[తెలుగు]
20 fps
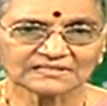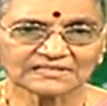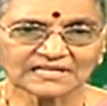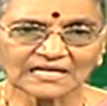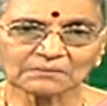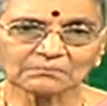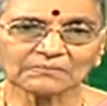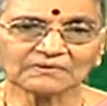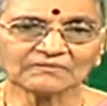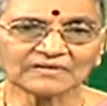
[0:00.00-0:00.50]

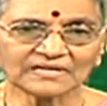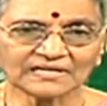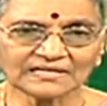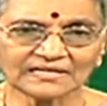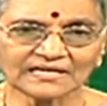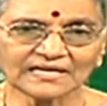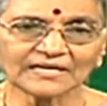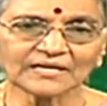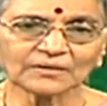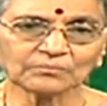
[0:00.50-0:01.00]
ధర్మం
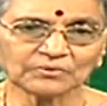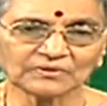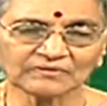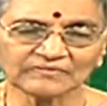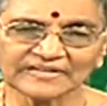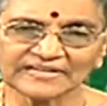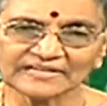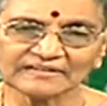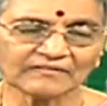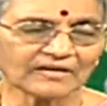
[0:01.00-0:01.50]
అంటే డబ్బులు
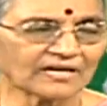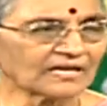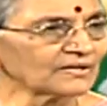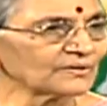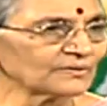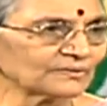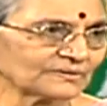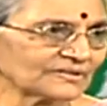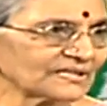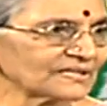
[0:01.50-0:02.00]
వేయడమా అని
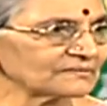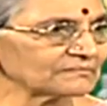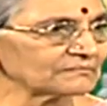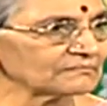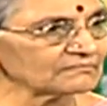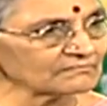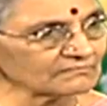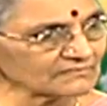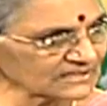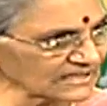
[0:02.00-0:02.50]
అడుగుతారు
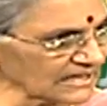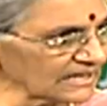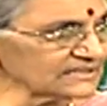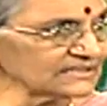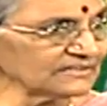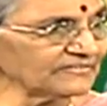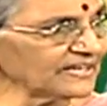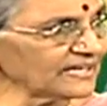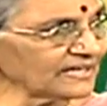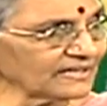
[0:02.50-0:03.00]

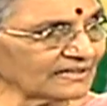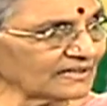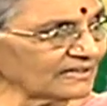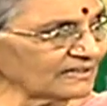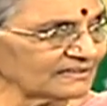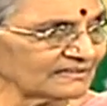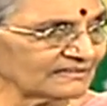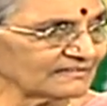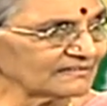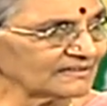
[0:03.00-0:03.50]
సహజమే కదా
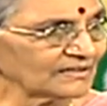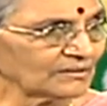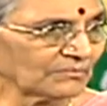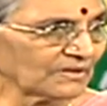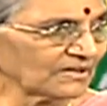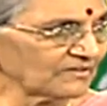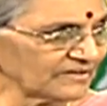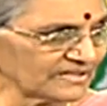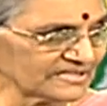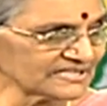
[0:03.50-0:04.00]

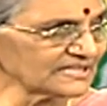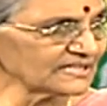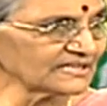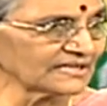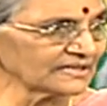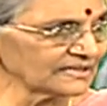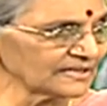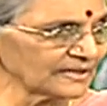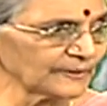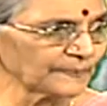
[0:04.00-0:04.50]
మనం
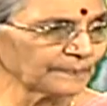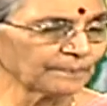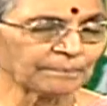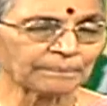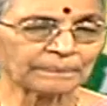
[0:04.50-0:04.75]
వేసేదంతే